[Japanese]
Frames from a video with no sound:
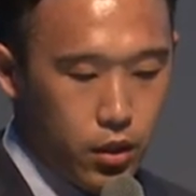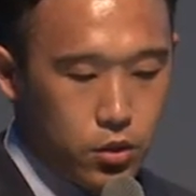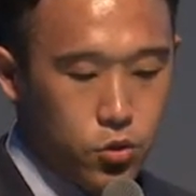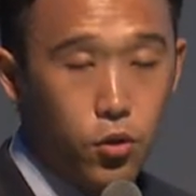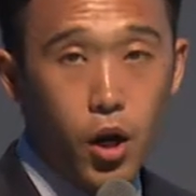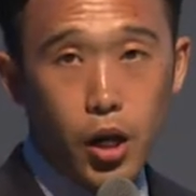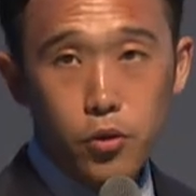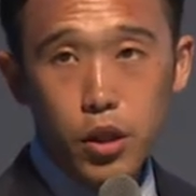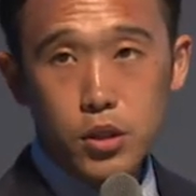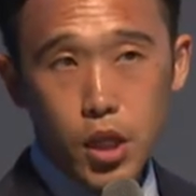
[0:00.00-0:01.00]
そこから4
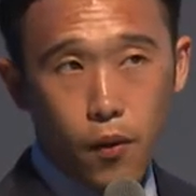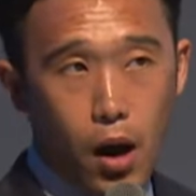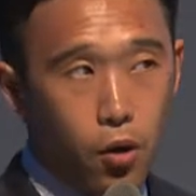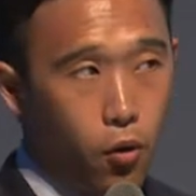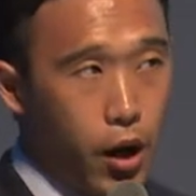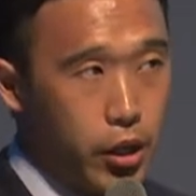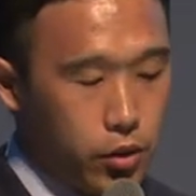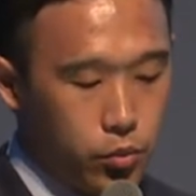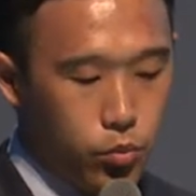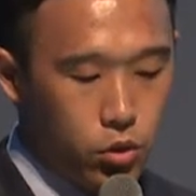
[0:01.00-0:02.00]
年生は怖い
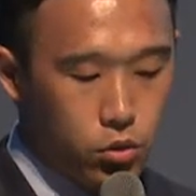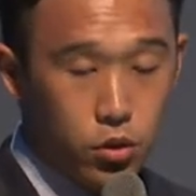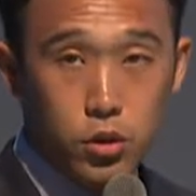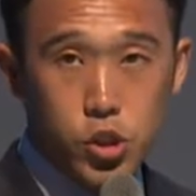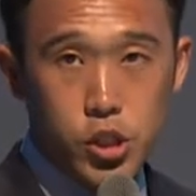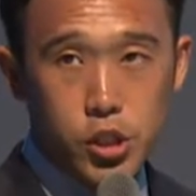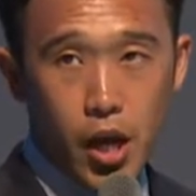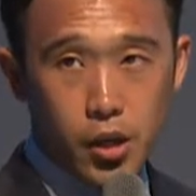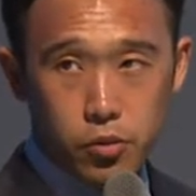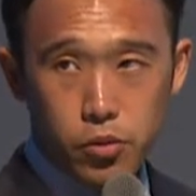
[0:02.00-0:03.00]
もっと知り
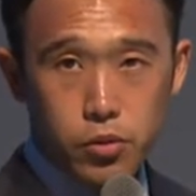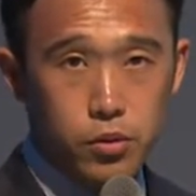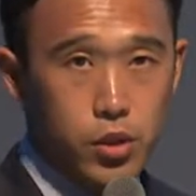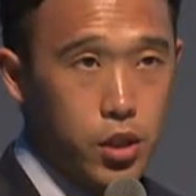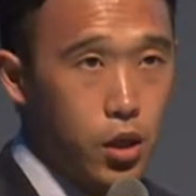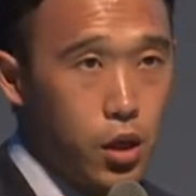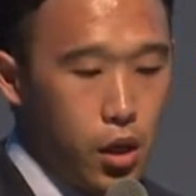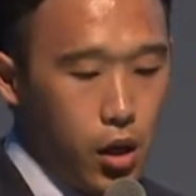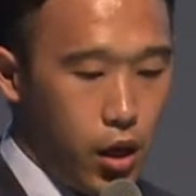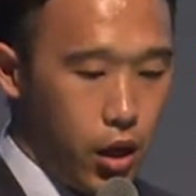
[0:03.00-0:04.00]
たいというふうに、
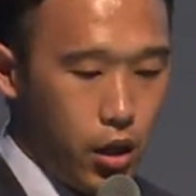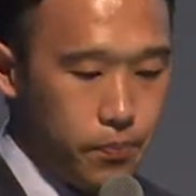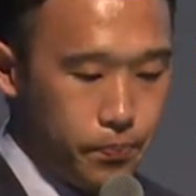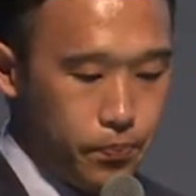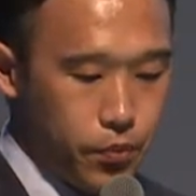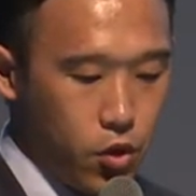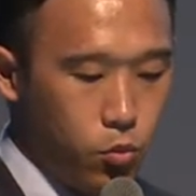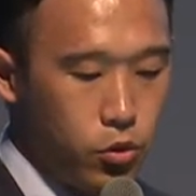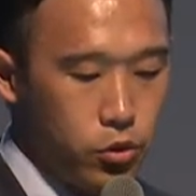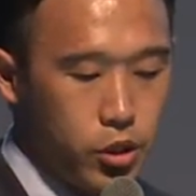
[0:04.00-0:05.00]
えー、
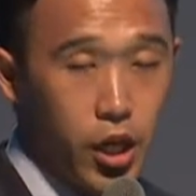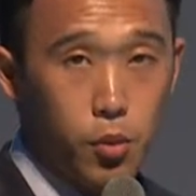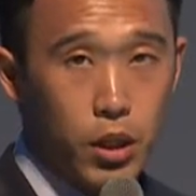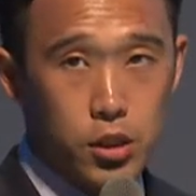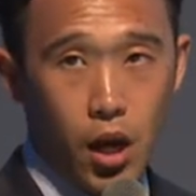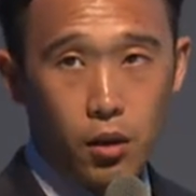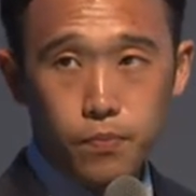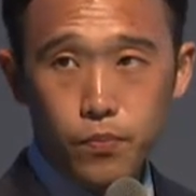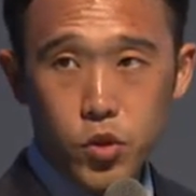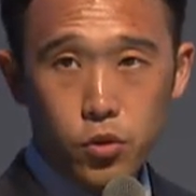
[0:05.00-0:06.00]
思うようになりました
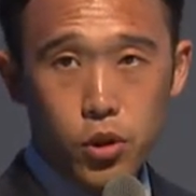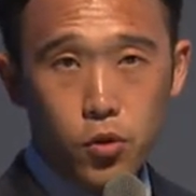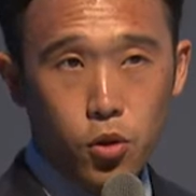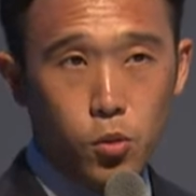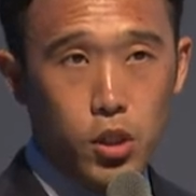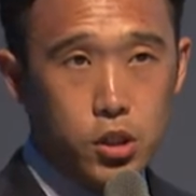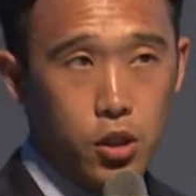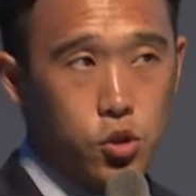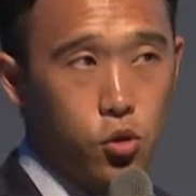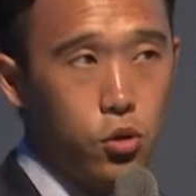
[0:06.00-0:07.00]
そこで子どもたち
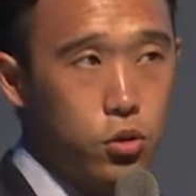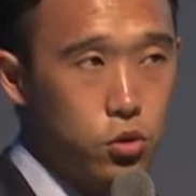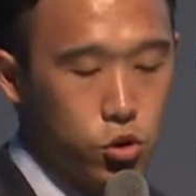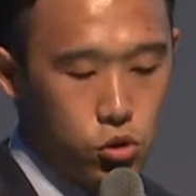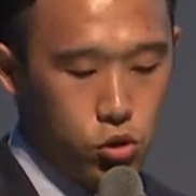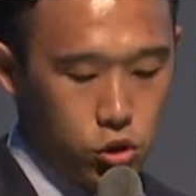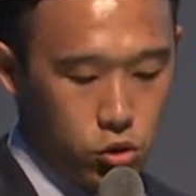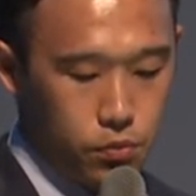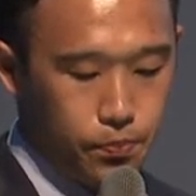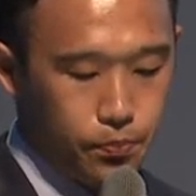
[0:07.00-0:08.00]
は情報の収
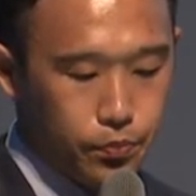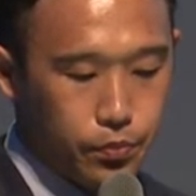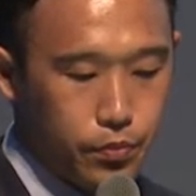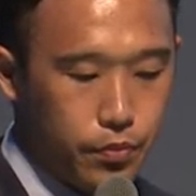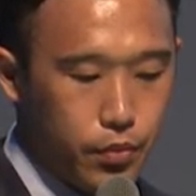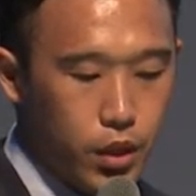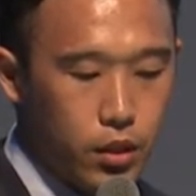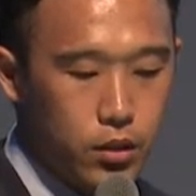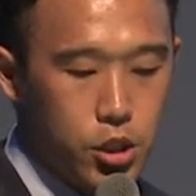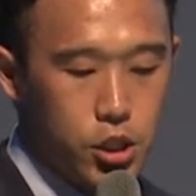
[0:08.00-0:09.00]
集
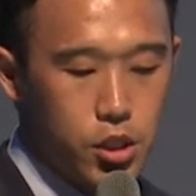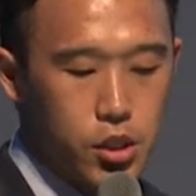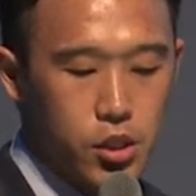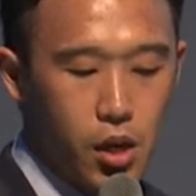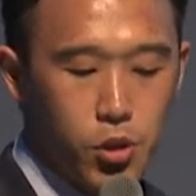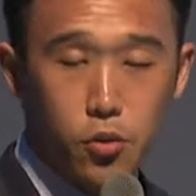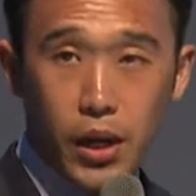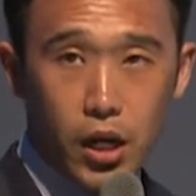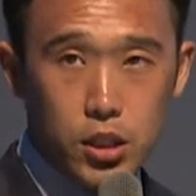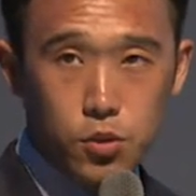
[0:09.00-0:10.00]
地震津波の
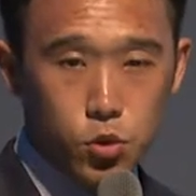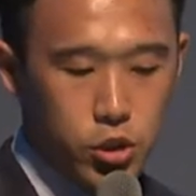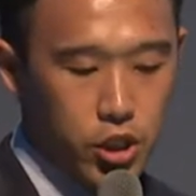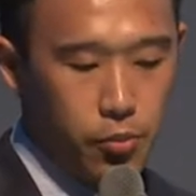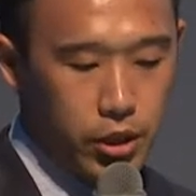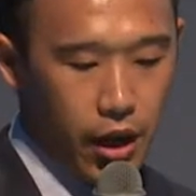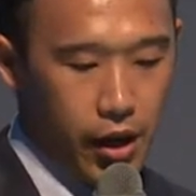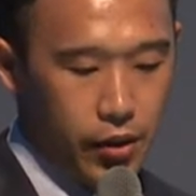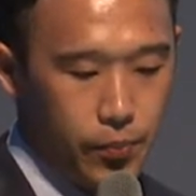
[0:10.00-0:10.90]
メカニズムを調べたい